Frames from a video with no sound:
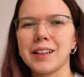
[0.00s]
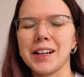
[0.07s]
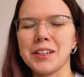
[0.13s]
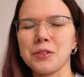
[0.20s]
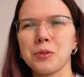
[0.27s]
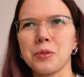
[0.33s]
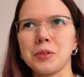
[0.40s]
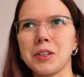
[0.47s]

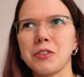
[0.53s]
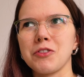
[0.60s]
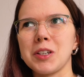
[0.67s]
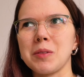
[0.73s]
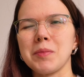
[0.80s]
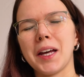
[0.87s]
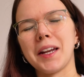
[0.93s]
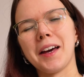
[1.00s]
also den
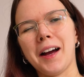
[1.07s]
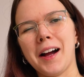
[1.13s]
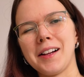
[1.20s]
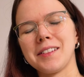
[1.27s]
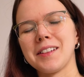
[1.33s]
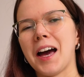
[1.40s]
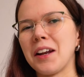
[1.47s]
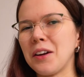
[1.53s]
Film danach
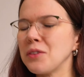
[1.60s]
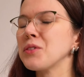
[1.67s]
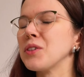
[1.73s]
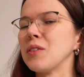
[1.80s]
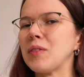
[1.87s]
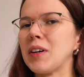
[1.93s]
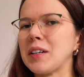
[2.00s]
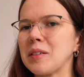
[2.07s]
halt
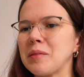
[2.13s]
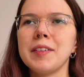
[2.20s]
analysieren werde.